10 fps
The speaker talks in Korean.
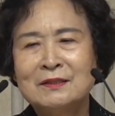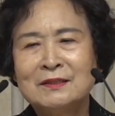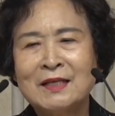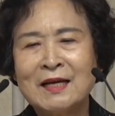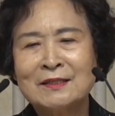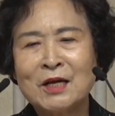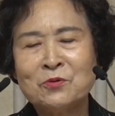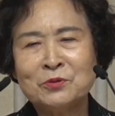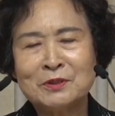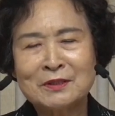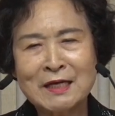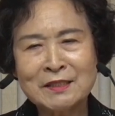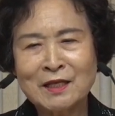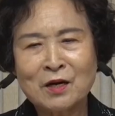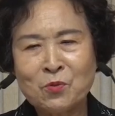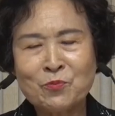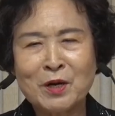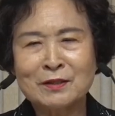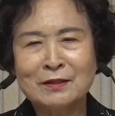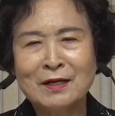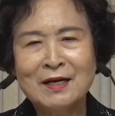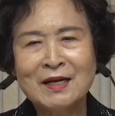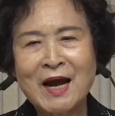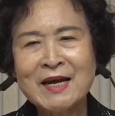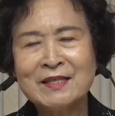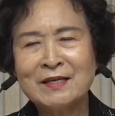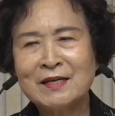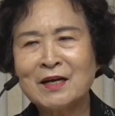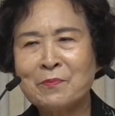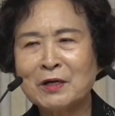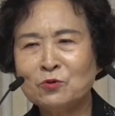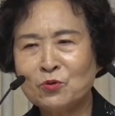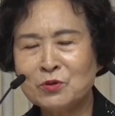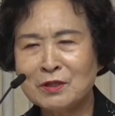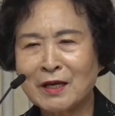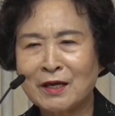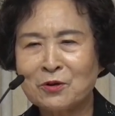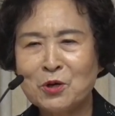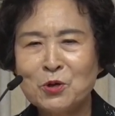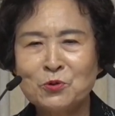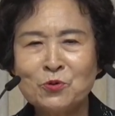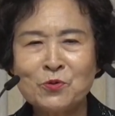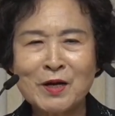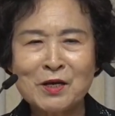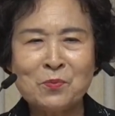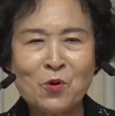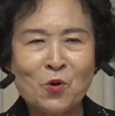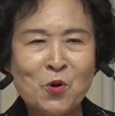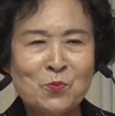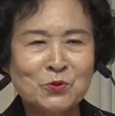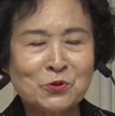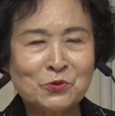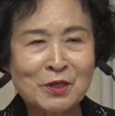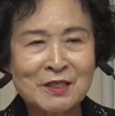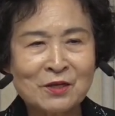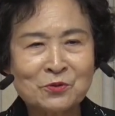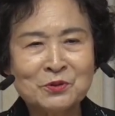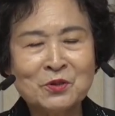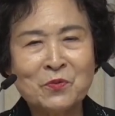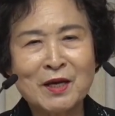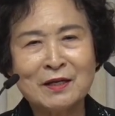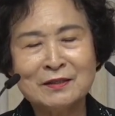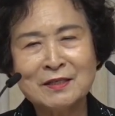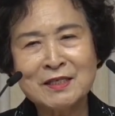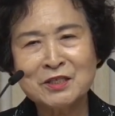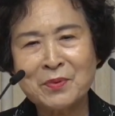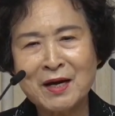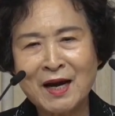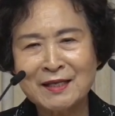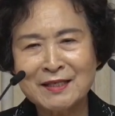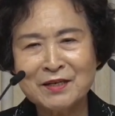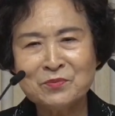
차를 타고 다니다가 보면 아이들이 길가 막 노는 거예요. 노는 아이 보고 무조건 대시하놓고 너 왜 어린이집 안 가니